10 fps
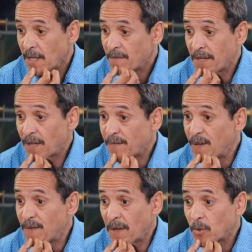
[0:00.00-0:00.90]

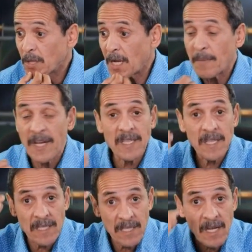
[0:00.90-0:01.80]
فالفيفا مطالبه انها
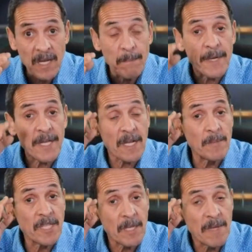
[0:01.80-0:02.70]
تراقب بركه من
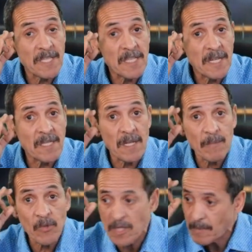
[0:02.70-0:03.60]
ديك المهزله ديال
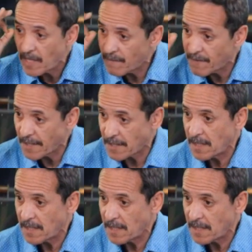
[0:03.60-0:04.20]
الموسم اللي فات